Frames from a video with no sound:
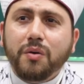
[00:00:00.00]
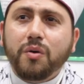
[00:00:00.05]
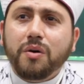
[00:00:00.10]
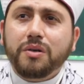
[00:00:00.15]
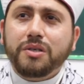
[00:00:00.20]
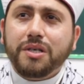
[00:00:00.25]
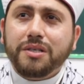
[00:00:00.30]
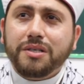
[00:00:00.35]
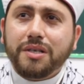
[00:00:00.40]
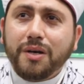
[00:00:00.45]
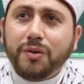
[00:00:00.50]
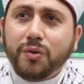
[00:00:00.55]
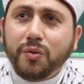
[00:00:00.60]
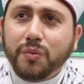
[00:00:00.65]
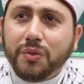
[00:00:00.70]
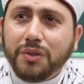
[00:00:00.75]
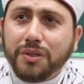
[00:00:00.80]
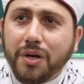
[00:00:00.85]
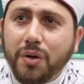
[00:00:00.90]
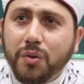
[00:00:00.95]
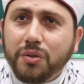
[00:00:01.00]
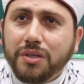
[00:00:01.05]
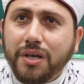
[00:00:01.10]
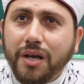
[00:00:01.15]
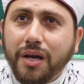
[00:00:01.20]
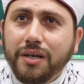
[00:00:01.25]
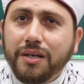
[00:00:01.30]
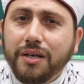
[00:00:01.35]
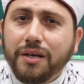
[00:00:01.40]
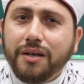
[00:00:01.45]
وجزاكم الله
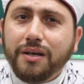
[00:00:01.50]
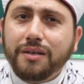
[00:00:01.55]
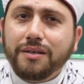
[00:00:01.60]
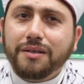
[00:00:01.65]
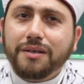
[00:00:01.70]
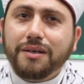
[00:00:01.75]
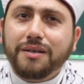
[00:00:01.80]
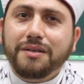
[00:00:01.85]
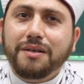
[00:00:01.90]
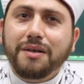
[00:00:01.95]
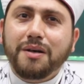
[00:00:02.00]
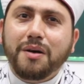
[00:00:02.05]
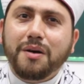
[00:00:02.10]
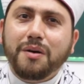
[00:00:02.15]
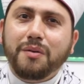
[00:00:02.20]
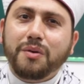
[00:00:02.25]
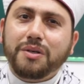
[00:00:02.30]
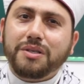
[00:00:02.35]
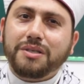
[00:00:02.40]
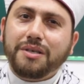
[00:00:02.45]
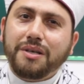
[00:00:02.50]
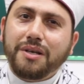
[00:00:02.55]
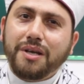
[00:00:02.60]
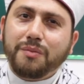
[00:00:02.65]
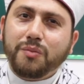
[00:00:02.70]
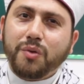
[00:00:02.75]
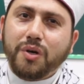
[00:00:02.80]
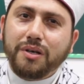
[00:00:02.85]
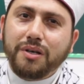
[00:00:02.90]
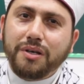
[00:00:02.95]
تعالى خيرا
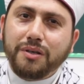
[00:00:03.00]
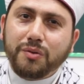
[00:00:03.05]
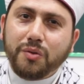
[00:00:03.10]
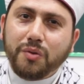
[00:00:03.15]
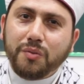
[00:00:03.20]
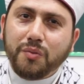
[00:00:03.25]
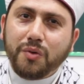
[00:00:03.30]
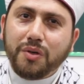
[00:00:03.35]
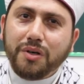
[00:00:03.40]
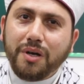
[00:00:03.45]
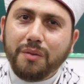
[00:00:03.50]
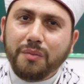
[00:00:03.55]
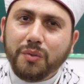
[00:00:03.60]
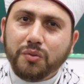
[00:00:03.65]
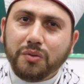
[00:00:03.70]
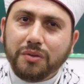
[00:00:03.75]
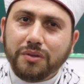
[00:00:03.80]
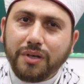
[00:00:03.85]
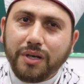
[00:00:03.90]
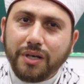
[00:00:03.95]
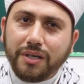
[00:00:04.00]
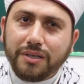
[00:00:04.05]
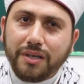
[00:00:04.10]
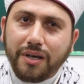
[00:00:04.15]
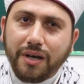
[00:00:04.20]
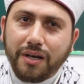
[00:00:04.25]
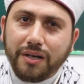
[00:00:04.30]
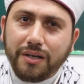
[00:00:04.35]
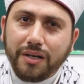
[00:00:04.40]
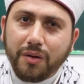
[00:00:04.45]
والسلام عليكم ورحمة الله
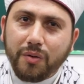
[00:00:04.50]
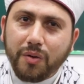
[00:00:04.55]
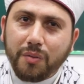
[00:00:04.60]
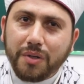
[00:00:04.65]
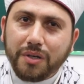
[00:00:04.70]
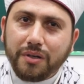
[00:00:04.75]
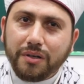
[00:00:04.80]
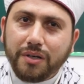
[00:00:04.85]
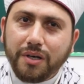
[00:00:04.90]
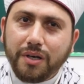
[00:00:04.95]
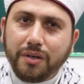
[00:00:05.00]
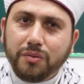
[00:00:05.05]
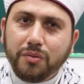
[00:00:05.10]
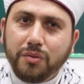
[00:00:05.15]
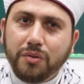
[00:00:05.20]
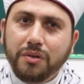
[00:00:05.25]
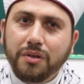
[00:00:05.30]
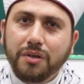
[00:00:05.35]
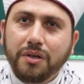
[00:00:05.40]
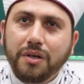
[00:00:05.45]
تعالى وبركاته